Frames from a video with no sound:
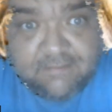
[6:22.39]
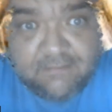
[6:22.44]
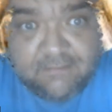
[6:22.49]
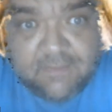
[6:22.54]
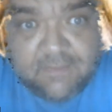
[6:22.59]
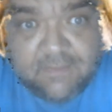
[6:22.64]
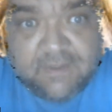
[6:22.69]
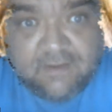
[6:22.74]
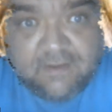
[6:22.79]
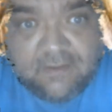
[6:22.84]

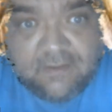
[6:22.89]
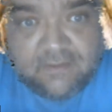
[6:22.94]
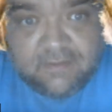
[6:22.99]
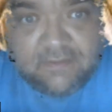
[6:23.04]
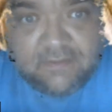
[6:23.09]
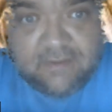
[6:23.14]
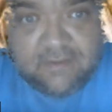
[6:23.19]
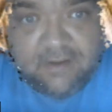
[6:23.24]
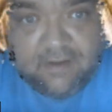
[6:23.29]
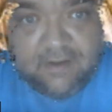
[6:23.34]
é,
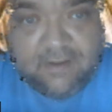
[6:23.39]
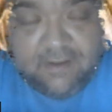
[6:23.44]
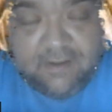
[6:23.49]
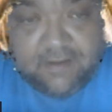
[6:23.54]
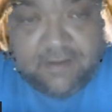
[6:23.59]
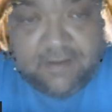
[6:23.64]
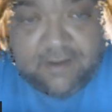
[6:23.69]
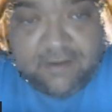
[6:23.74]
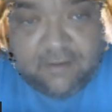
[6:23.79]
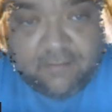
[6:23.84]
literalmente
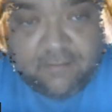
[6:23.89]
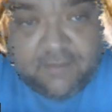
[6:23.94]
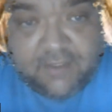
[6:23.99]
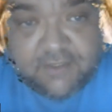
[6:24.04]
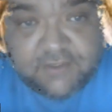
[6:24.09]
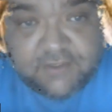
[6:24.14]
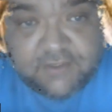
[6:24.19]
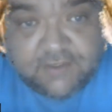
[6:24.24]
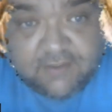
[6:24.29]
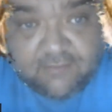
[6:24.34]
são
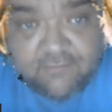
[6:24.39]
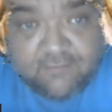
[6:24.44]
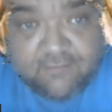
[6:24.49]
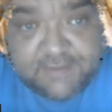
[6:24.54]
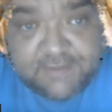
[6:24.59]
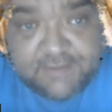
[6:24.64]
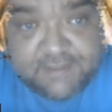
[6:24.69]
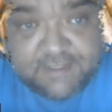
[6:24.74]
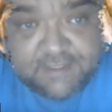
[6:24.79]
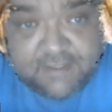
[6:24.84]
vocês
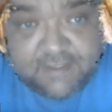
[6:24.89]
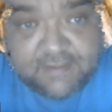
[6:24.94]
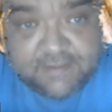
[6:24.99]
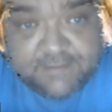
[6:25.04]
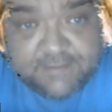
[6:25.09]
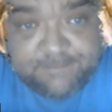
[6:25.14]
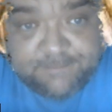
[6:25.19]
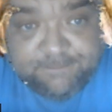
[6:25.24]
e